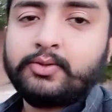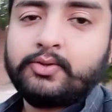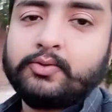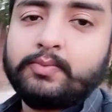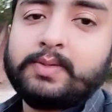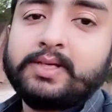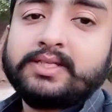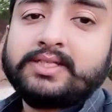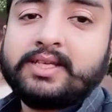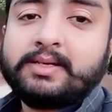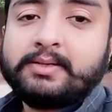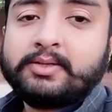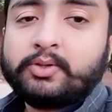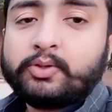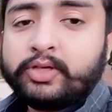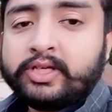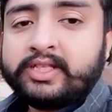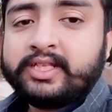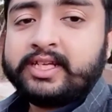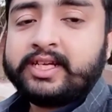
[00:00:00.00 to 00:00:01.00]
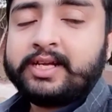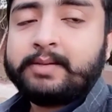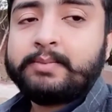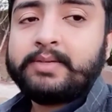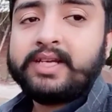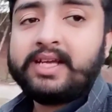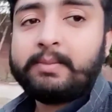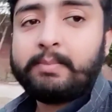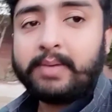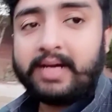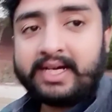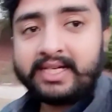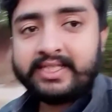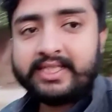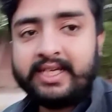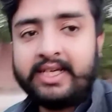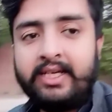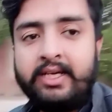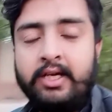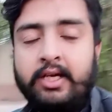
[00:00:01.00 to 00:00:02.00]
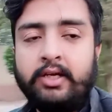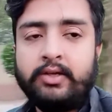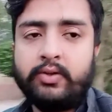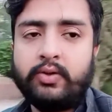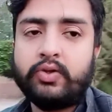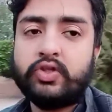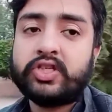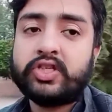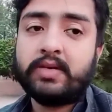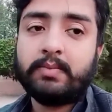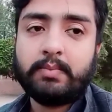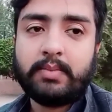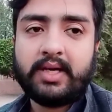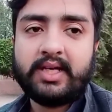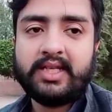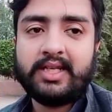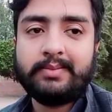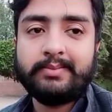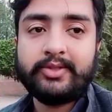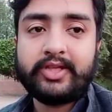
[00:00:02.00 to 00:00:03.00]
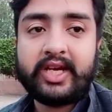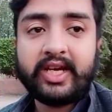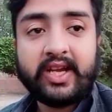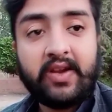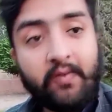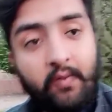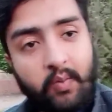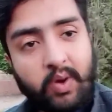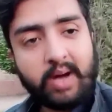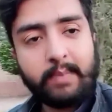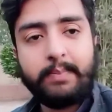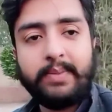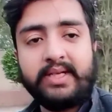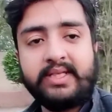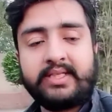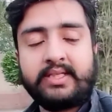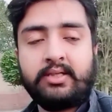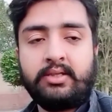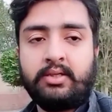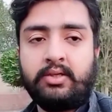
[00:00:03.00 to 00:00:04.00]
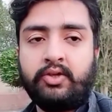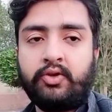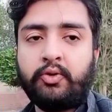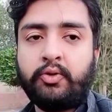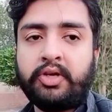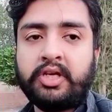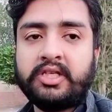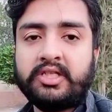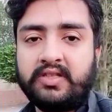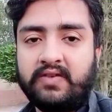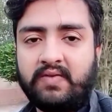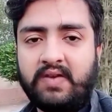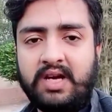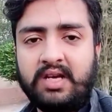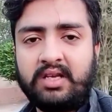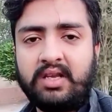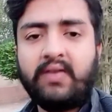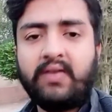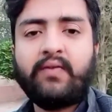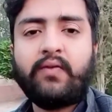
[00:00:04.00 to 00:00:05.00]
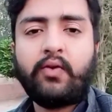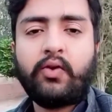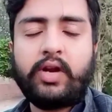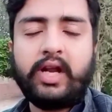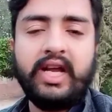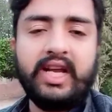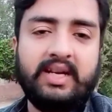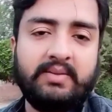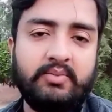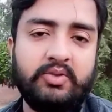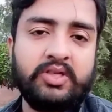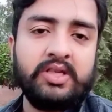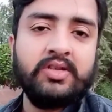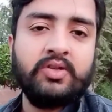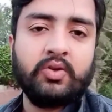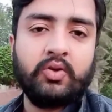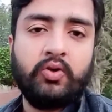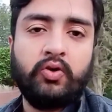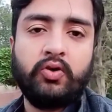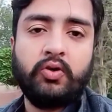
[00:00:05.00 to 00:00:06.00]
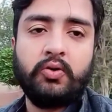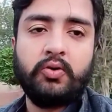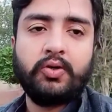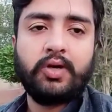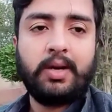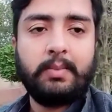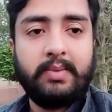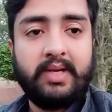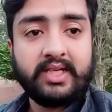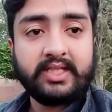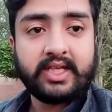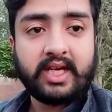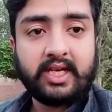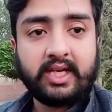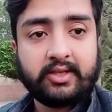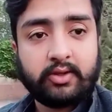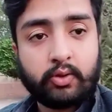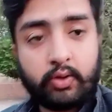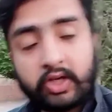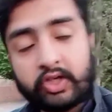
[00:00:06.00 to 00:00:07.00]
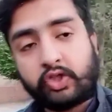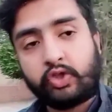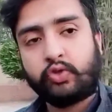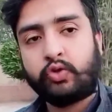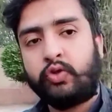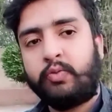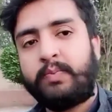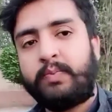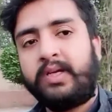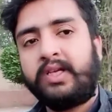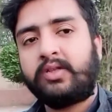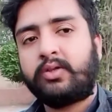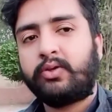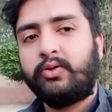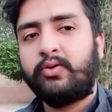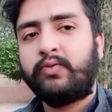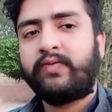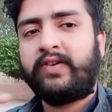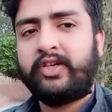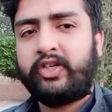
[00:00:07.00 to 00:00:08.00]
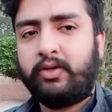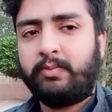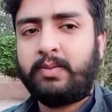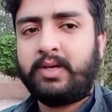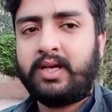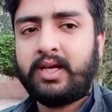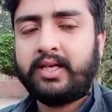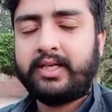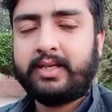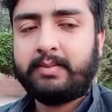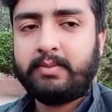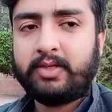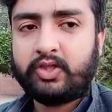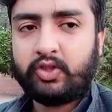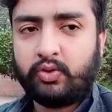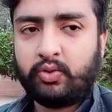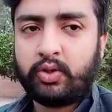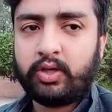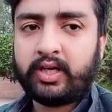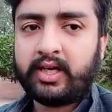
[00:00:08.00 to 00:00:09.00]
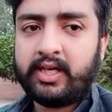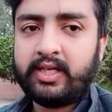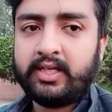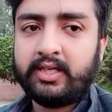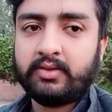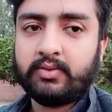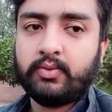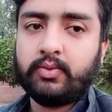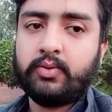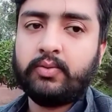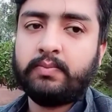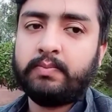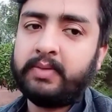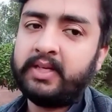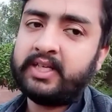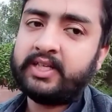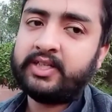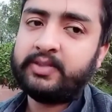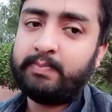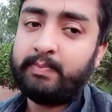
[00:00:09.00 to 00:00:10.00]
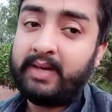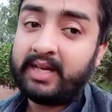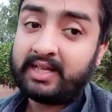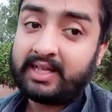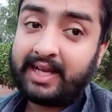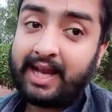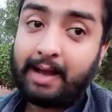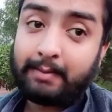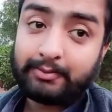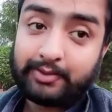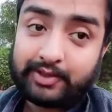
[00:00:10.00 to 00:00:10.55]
तो बस थोड़ी देर हम यहाँ बैठ जाएँ तो उसके बाद हम जाएंगे वापस क्योंकि तो जवाब का फ़ोन आया मुझे तो हमने जाना थोड़ा शूट पे तो वीडियो बनानी हमने शूट के लिए तो फिर मिलते हैं